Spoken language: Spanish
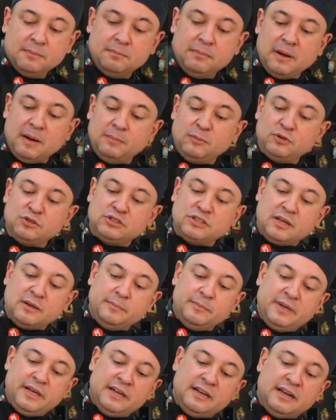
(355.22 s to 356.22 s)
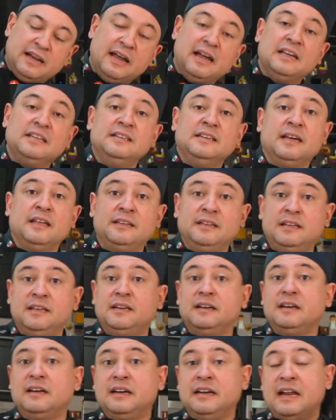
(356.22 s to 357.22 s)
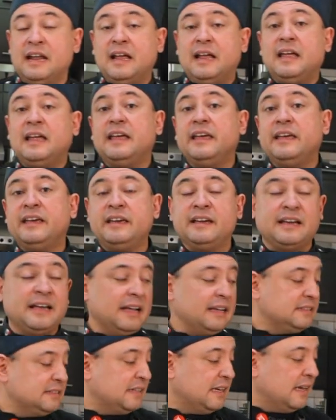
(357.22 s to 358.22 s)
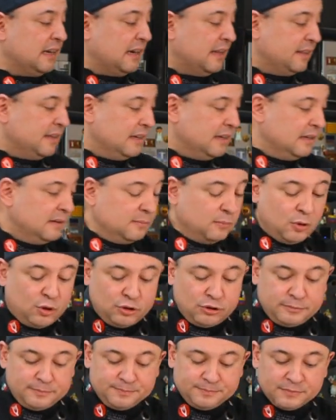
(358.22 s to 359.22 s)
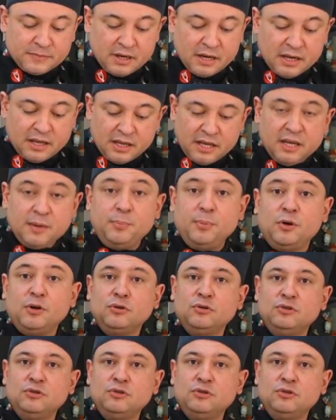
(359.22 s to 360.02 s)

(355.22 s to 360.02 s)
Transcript: Vamos también a añadir la eh, cáscara de limón y por